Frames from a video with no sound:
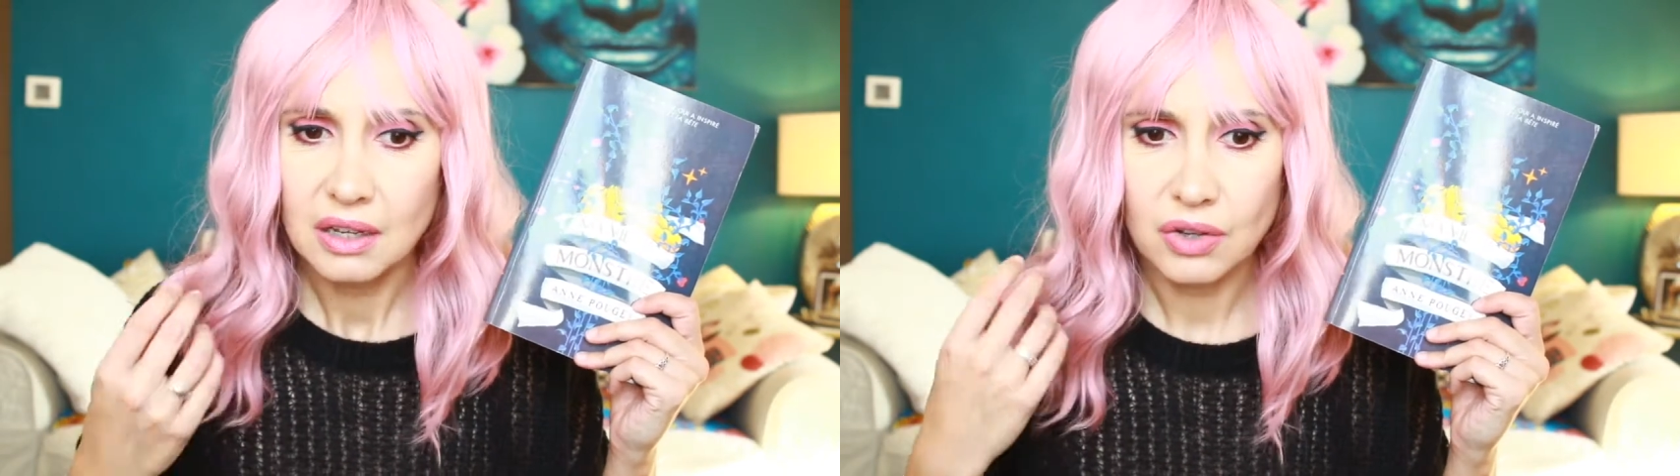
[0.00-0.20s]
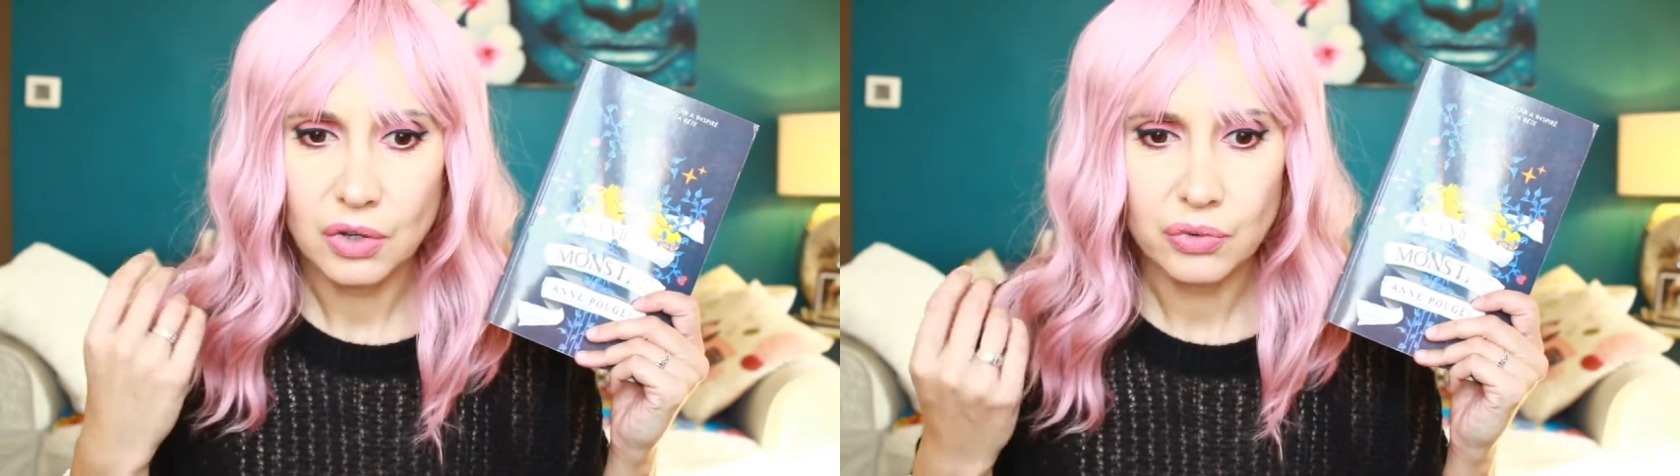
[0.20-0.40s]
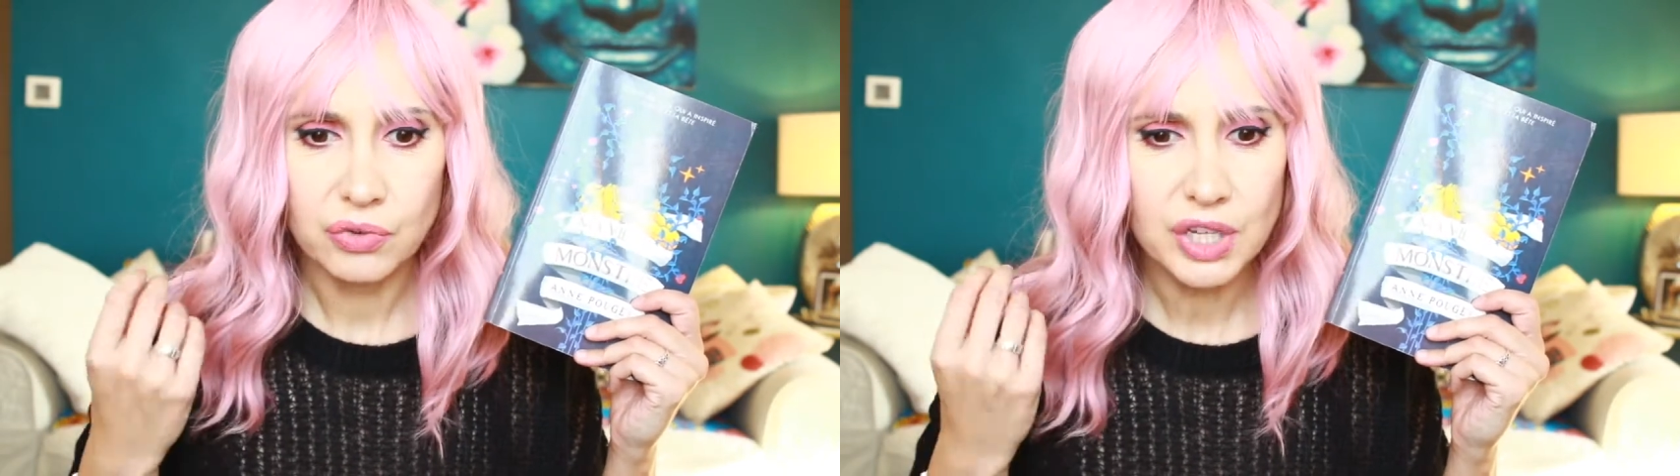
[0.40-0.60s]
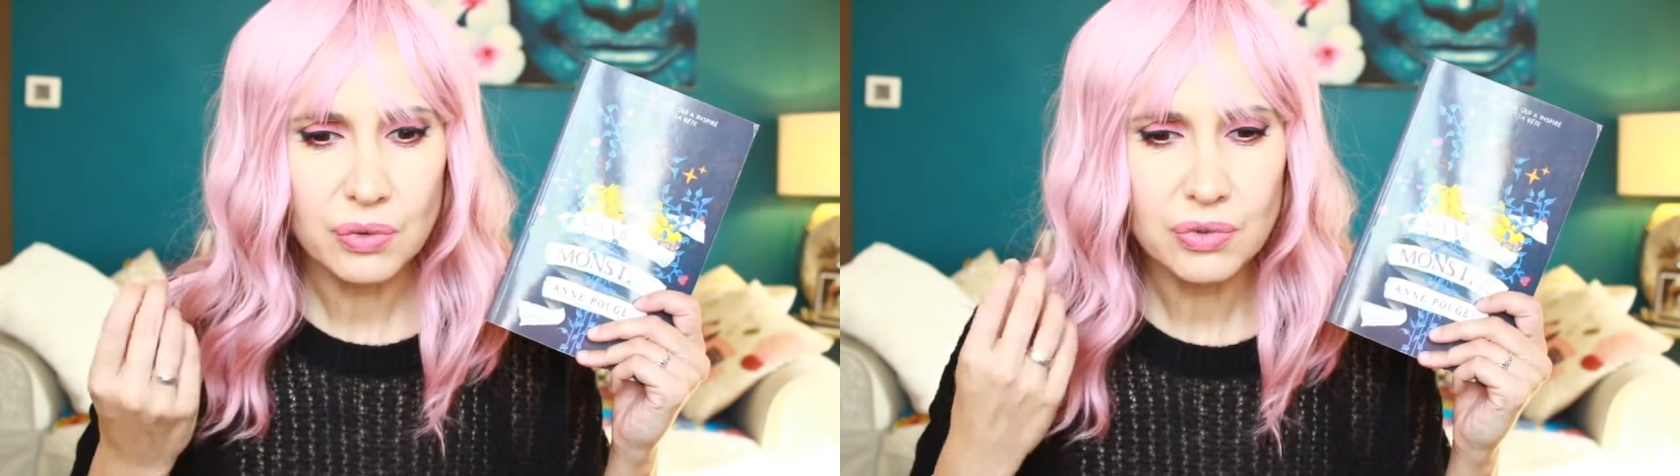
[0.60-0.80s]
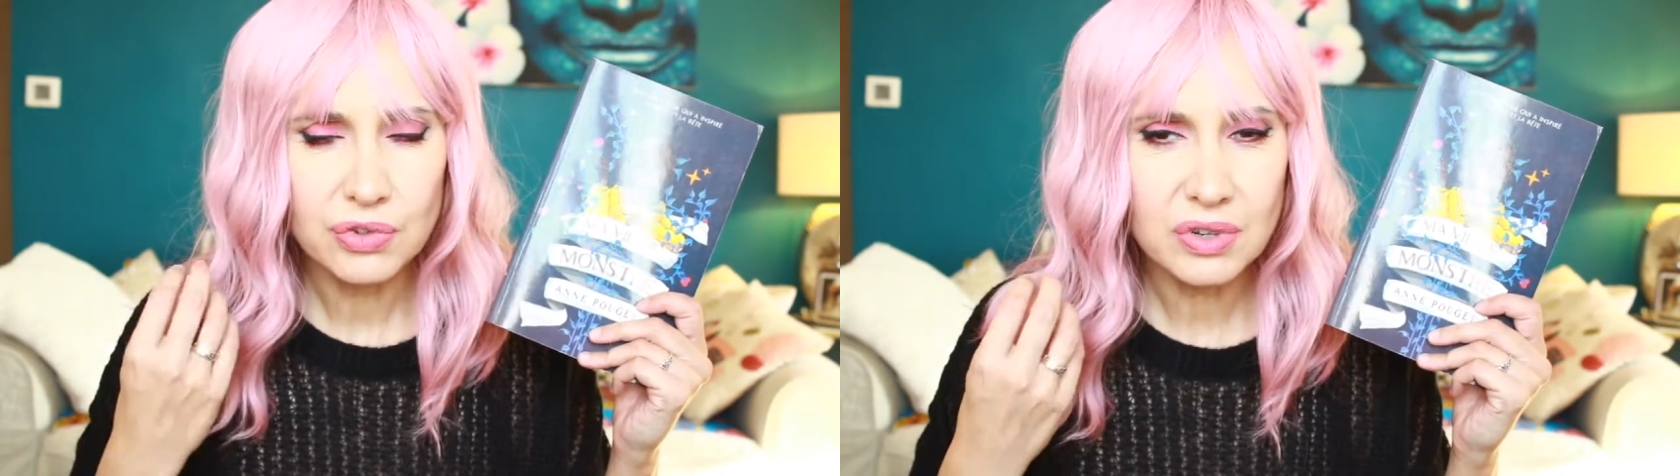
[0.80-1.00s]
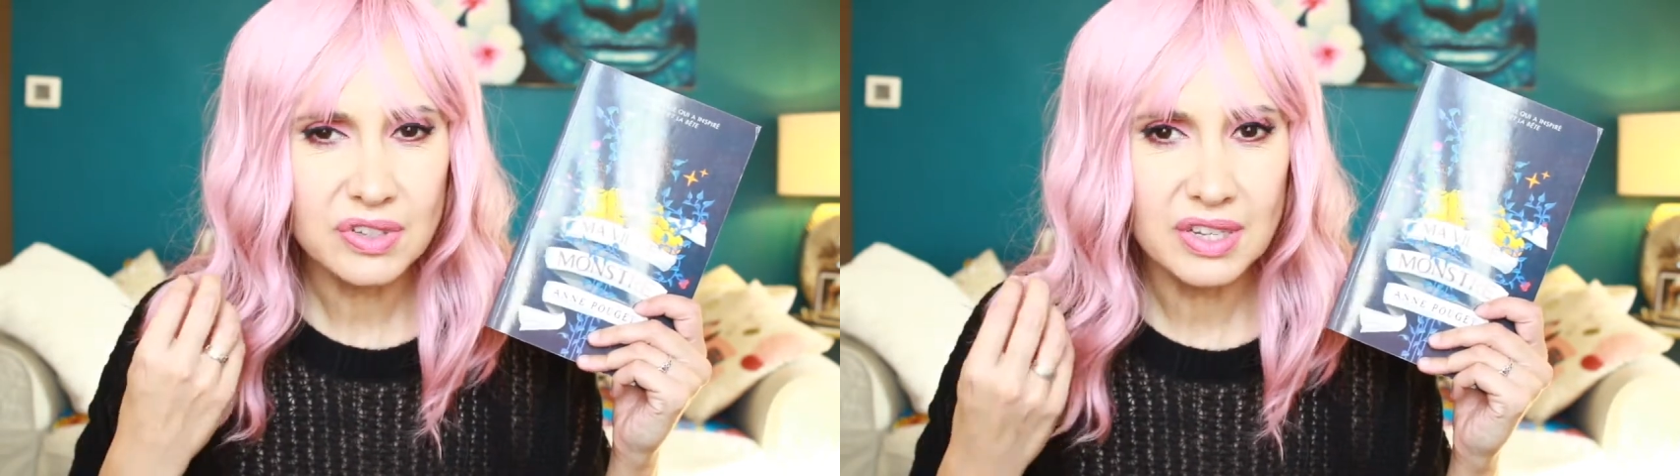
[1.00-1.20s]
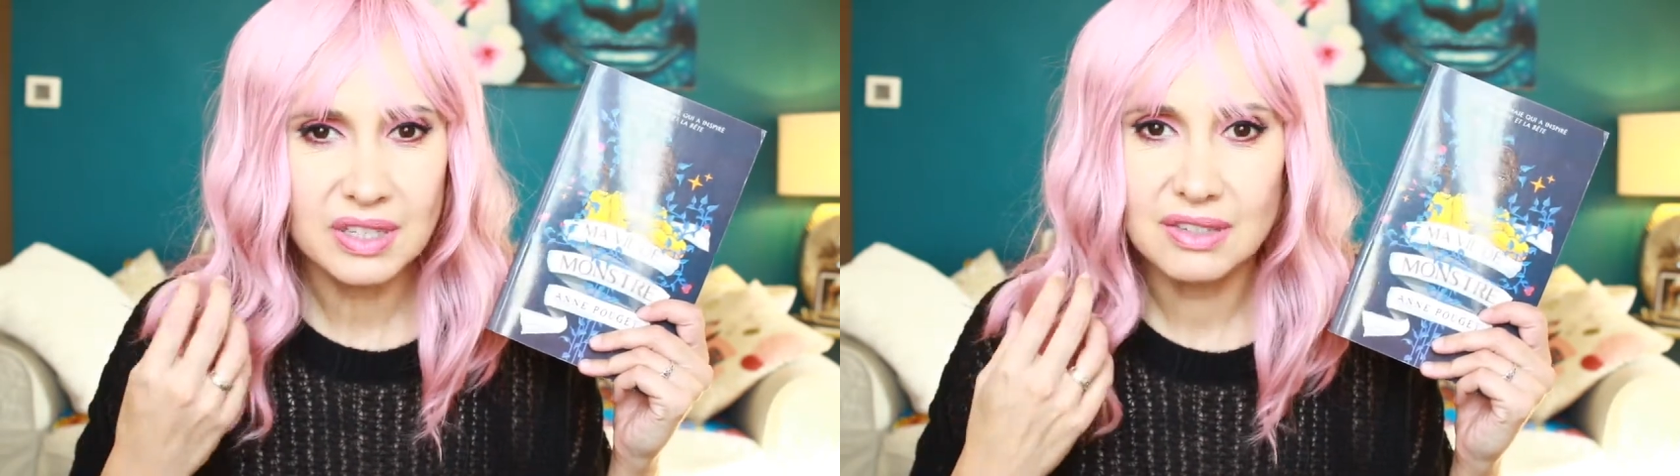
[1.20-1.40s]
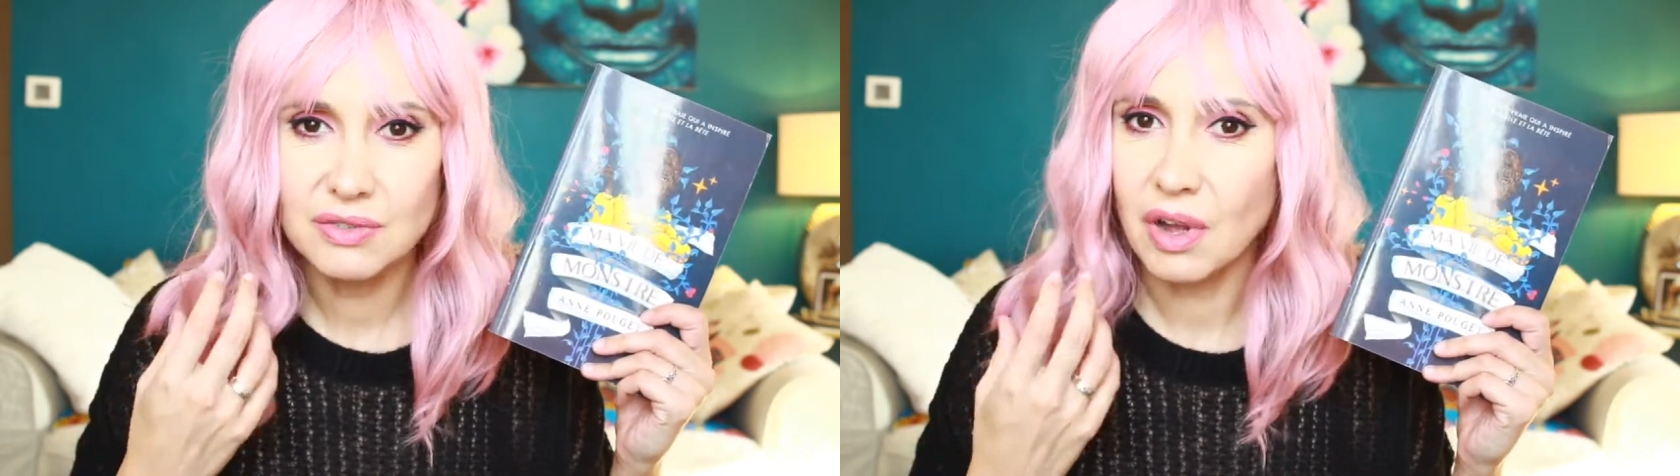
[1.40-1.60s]
quand on est conscient que c'est
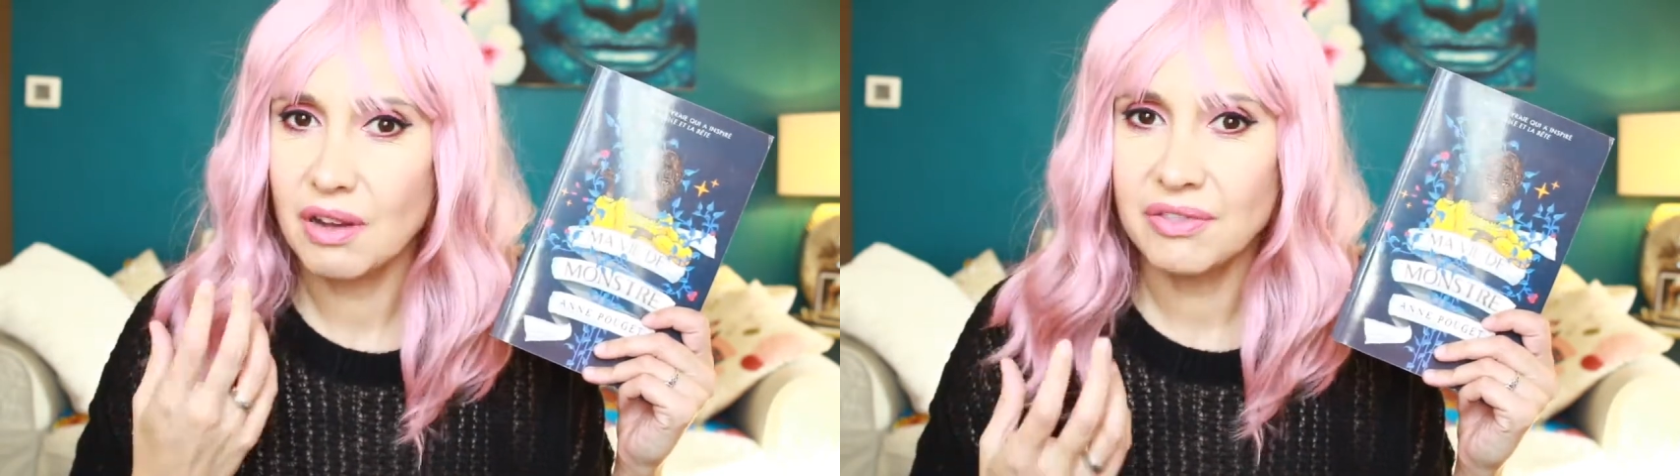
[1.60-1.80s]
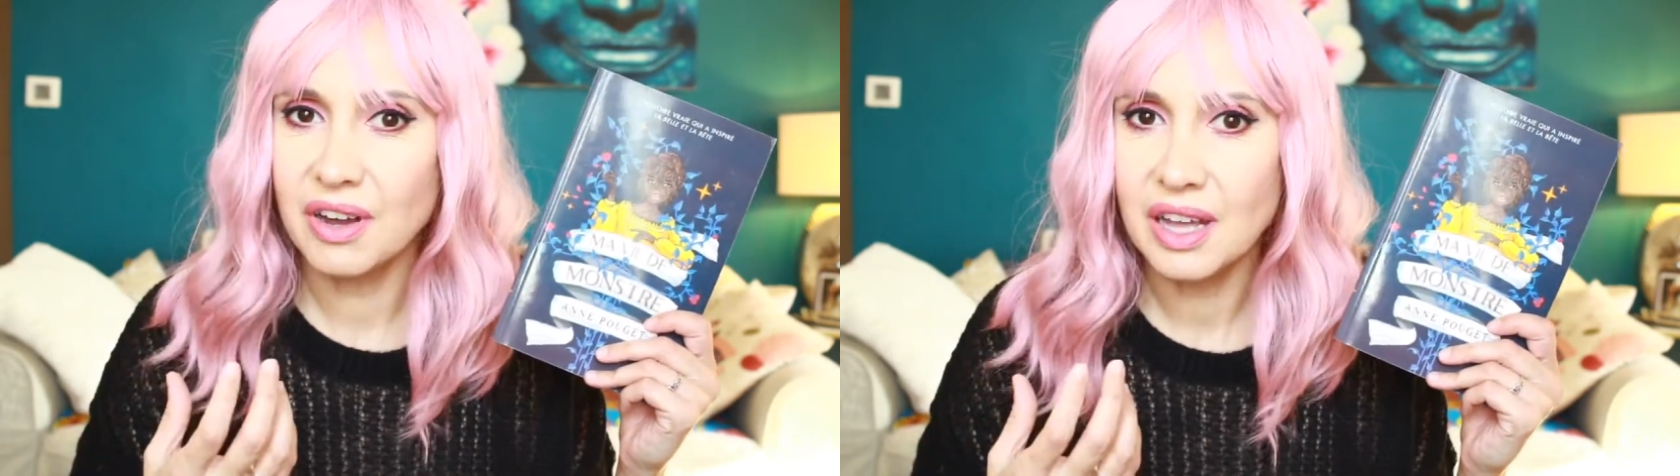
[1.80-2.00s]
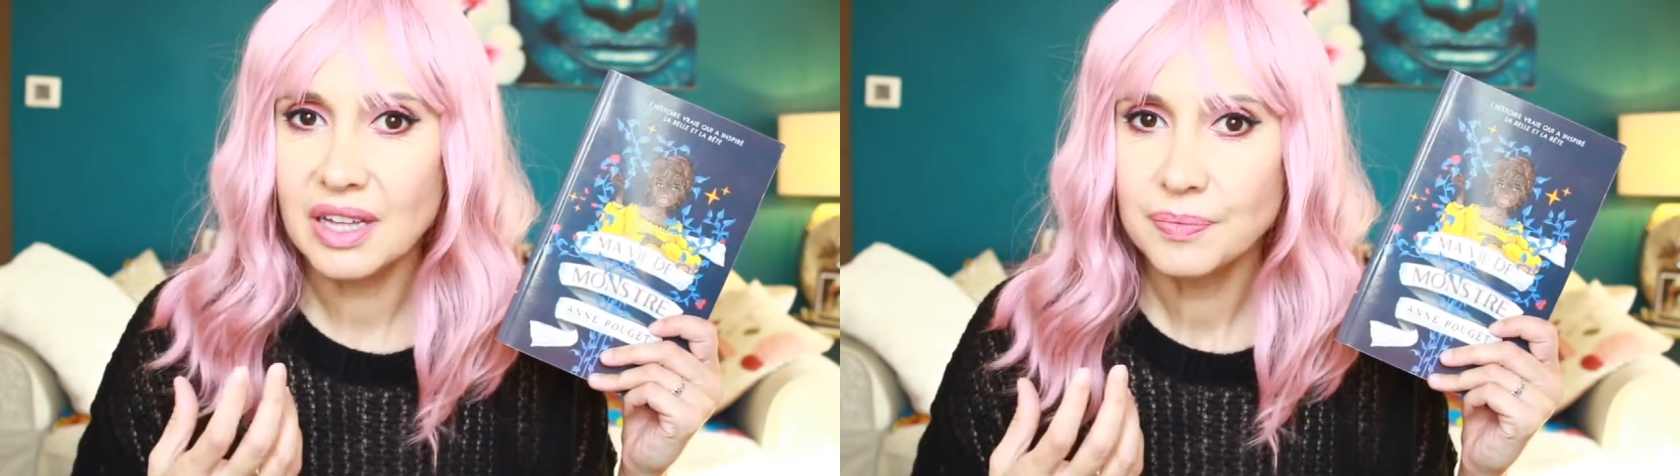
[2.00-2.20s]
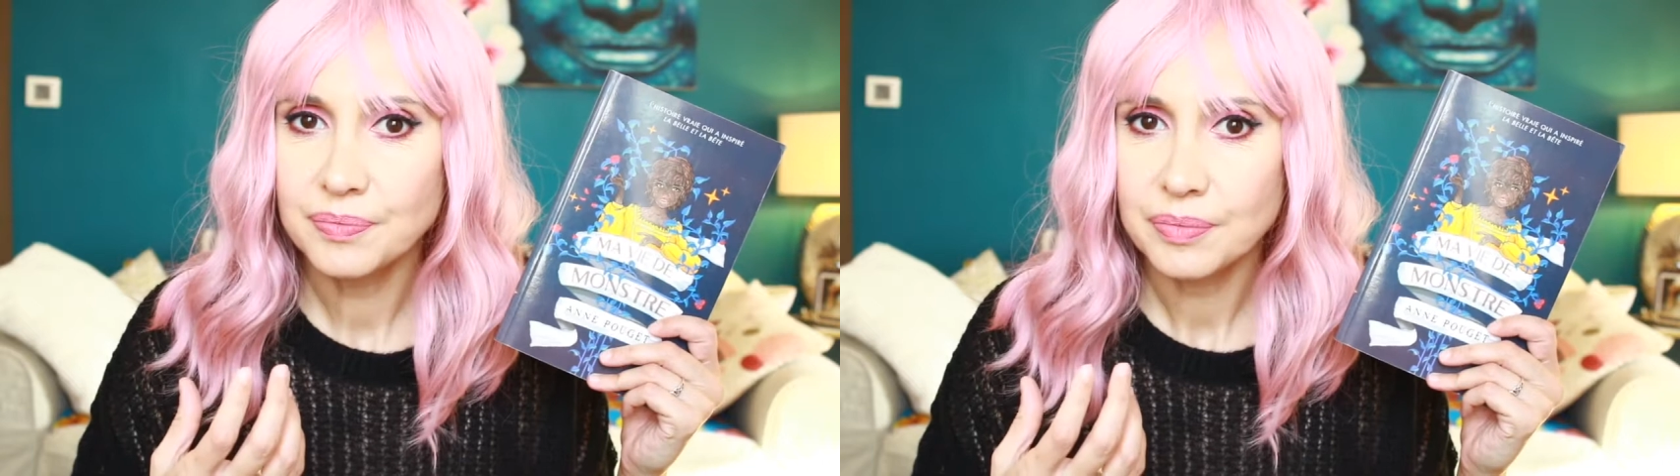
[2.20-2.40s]
une histoire vraie,